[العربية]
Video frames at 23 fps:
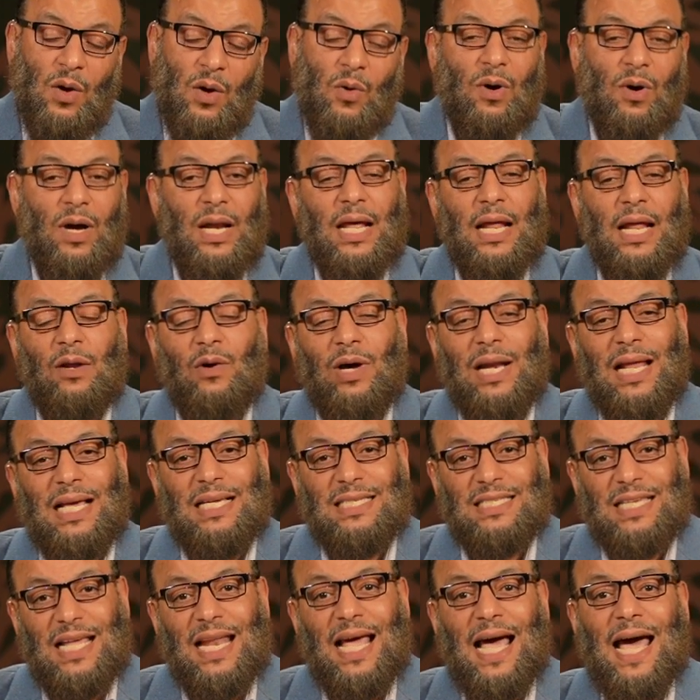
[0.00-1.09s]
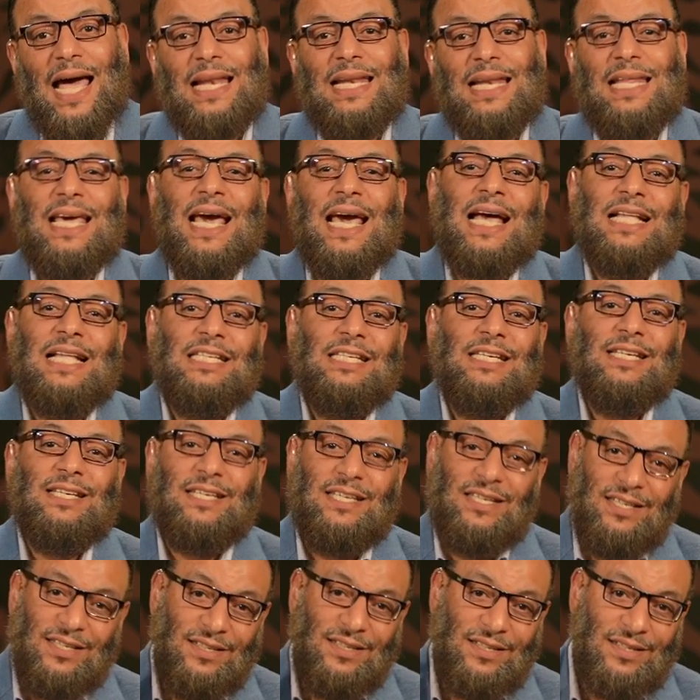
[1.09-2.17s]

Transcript: ولا وليس لعلي اتيك نعم